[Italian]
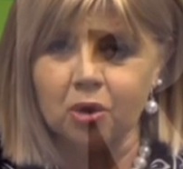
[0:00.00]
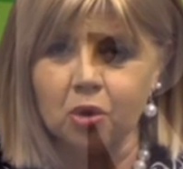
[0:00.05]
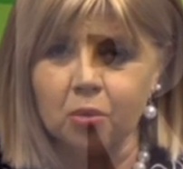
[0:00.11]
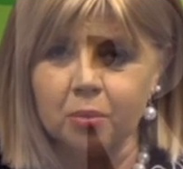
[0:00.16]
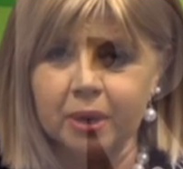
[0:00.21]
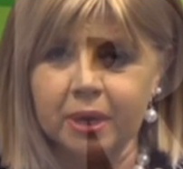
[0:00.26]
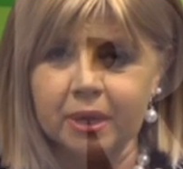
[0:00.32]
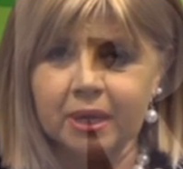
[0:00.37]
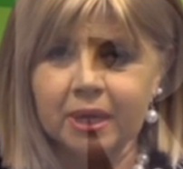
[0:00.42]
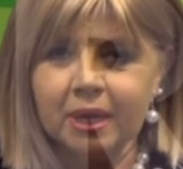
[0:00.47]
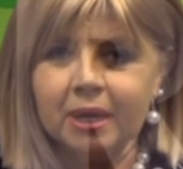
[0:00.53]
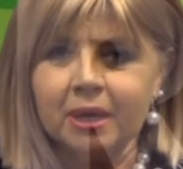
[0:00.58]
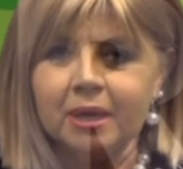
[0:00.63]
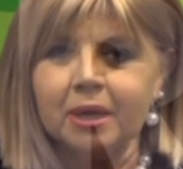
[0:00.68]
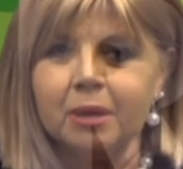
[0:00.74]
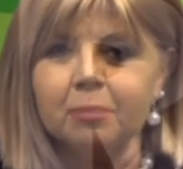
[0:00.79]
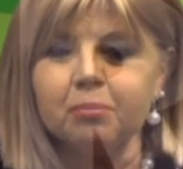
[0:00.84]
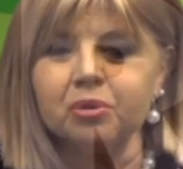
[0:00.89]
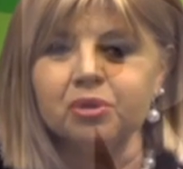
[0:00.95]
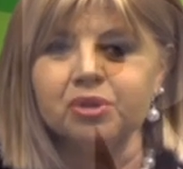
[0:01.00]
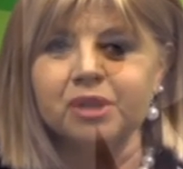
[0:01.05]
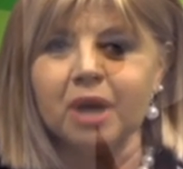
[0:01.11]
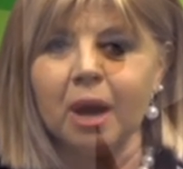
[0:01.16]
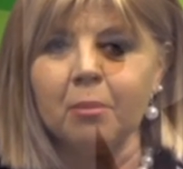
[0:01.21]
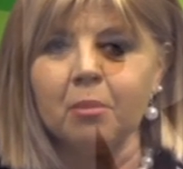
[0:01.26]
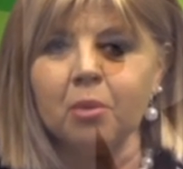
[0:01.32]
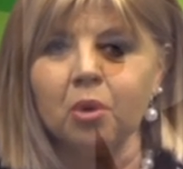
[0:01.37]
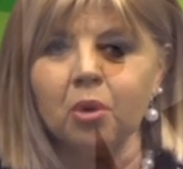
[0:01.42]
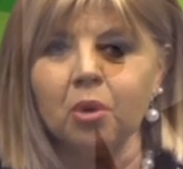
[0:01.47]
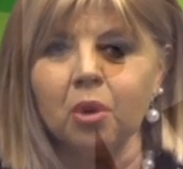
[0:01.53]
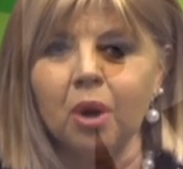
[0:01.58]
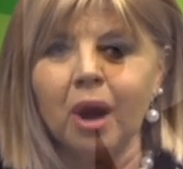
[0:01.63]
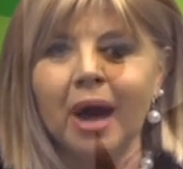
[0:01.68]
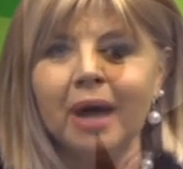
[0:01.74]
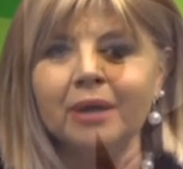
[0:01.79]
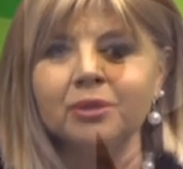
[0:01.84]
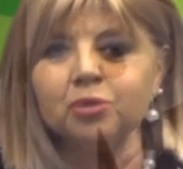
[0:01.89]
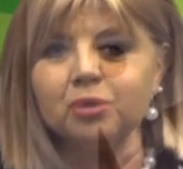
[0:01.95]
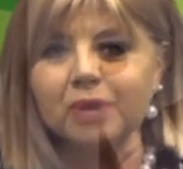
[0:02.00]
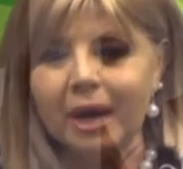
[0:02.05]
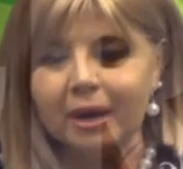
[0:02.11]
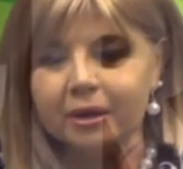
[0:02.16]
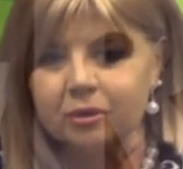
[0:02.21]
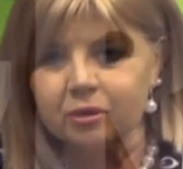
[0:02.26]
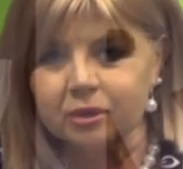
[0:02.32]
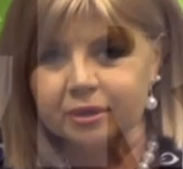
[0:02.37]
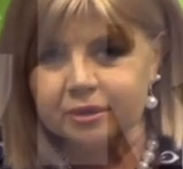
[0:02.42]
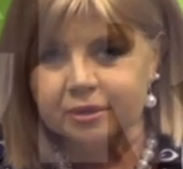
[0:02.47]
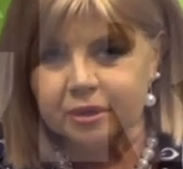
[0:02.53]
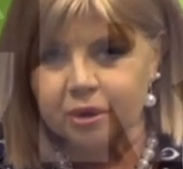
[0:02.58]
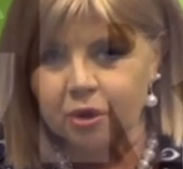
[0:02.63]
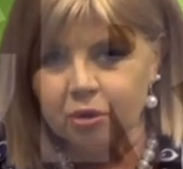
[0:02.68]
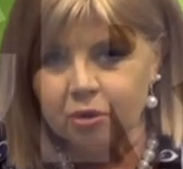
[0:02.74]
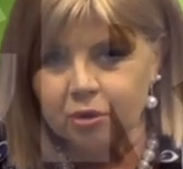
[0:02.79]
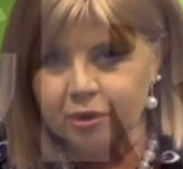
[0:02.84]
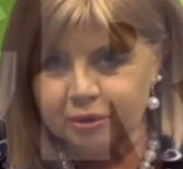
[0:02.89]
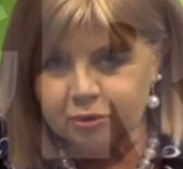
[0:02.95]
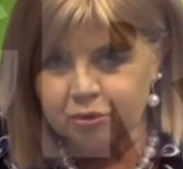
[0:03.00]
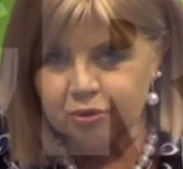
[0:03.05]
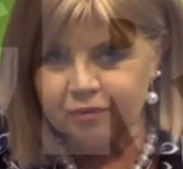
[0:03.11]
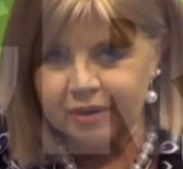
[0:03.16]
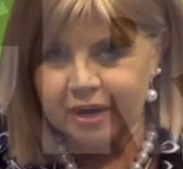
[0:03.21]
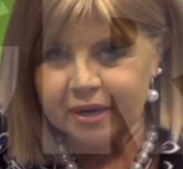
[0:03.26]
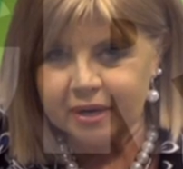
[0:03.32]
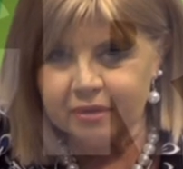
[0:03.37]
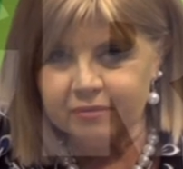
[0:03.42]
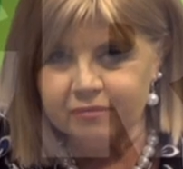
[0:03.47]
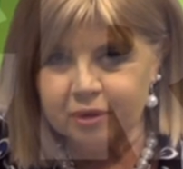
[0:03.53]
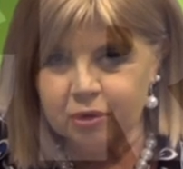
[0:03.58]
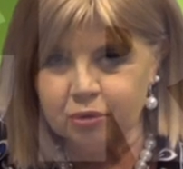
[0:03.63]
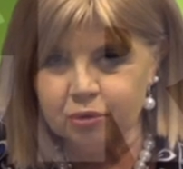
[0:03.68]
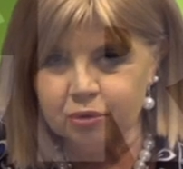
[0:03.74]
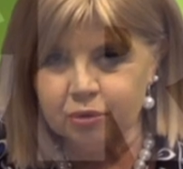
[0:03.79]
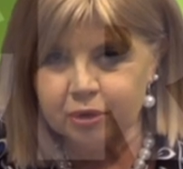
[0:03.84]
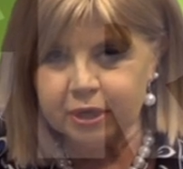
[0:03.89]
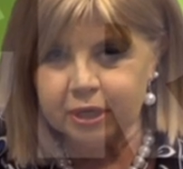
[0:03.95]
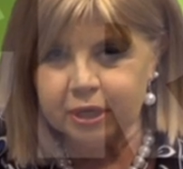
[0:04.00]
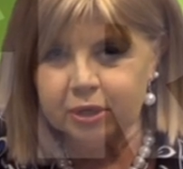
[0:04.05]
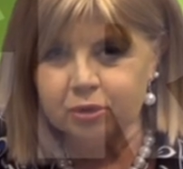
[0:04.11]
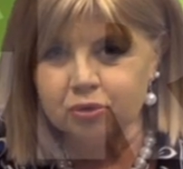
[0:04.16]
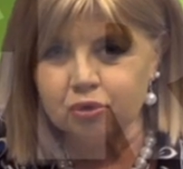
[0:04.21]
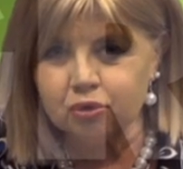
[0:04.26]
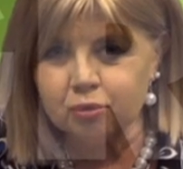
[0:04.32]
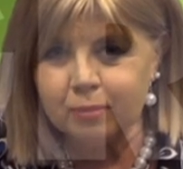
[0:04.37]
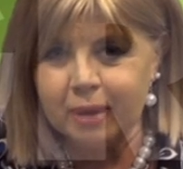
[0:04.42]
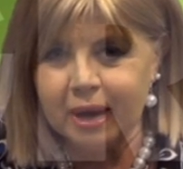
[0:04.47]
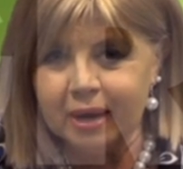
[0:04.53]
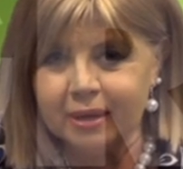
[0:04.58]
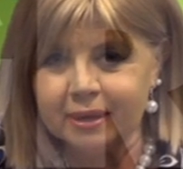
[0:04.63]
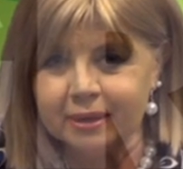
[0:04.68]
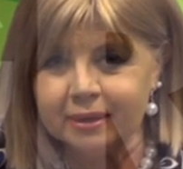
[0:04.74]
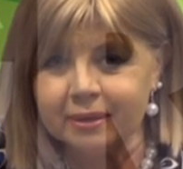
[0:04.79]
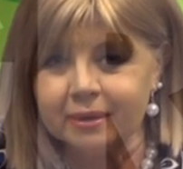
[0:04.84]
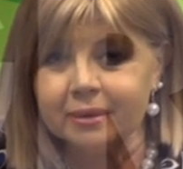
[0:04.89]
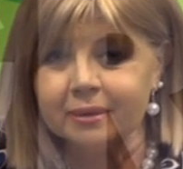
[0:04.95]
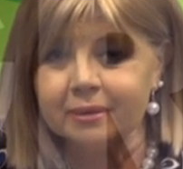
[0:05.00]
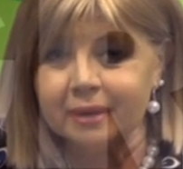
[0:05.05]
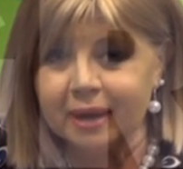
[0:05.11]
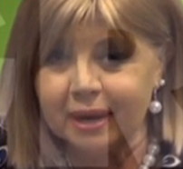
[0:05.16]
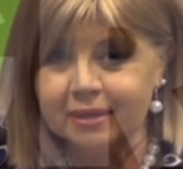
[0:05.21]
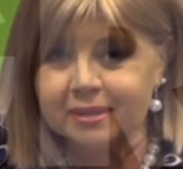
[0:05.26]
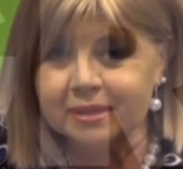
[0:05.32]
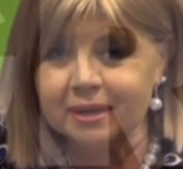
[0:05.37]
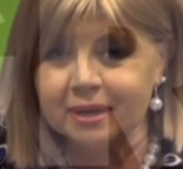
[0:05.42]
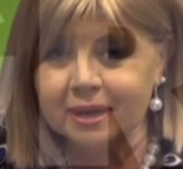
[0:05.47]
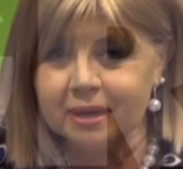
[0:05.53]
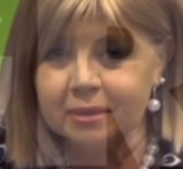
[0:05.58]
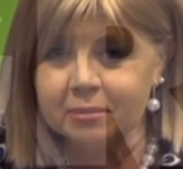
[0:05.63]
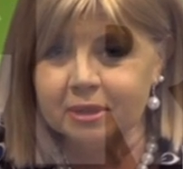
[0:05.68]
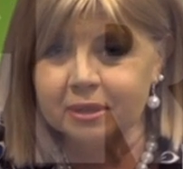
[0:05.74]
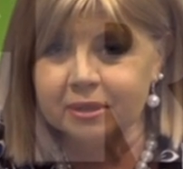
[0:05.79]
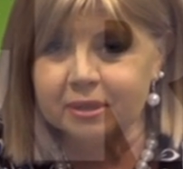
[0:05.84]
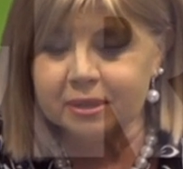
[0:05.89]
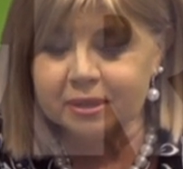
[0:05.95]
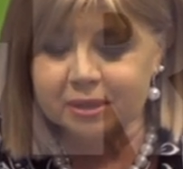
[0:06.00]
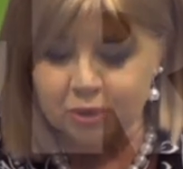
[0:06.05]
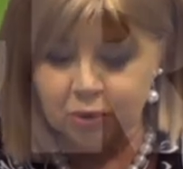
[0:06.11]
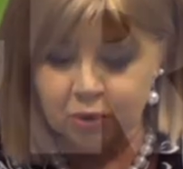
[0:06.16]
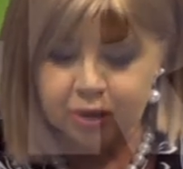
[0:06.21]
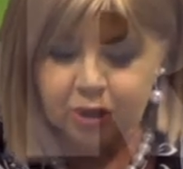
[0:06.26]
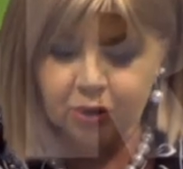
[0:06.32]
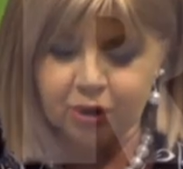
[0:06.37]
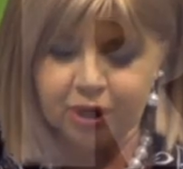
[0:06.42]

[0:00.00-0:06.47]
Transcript: Come eh, possiamo aiutare il colesterolo a ritrovare valori normali grazie all'alimentazione?